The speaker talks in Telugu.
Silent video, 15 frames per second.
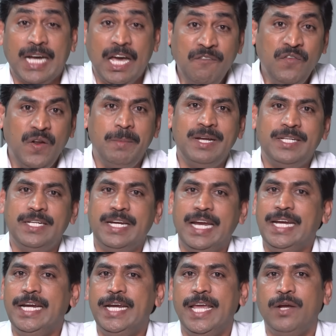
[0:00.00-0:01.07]
కన్ఫర్మేషన్
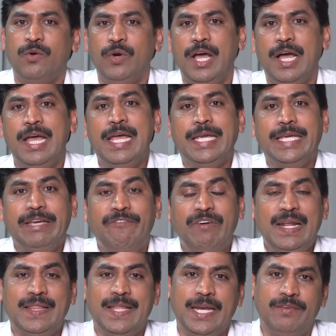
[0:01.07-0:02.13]
ఎన్డీడీఏ కూడా
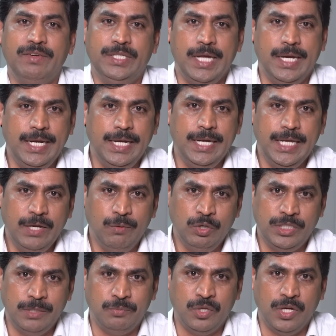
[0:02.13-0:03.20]
ఇవ్వలేదనే విషయాన్ని ఈవో
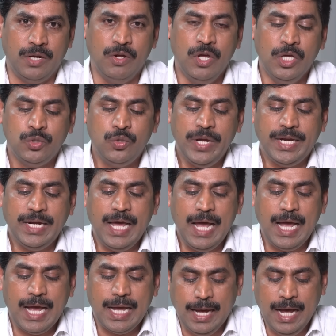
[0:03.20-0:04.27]
e చెప్తున్నారు సో ఇక్కడ
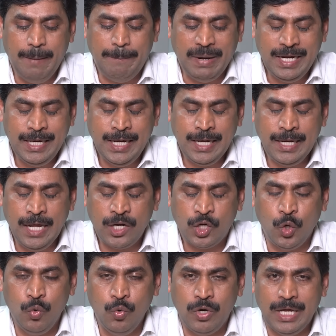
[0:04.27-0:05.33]
ఆ పర్టికులర్
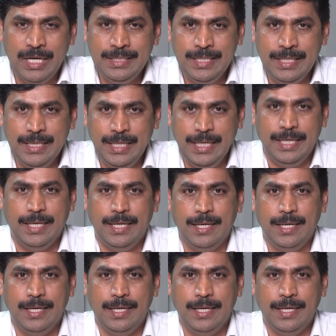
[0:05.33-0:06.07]
కొవ్వు కలిసింది